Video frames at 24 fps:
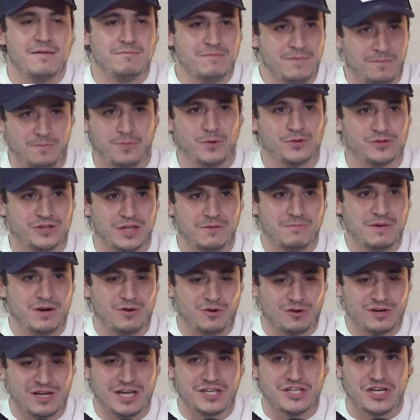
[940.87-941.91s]
me porté
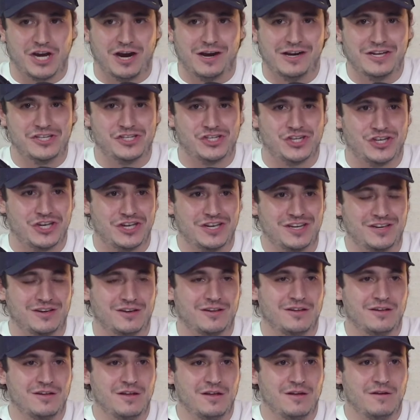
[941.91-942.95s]
mejor que Charlie Sheen.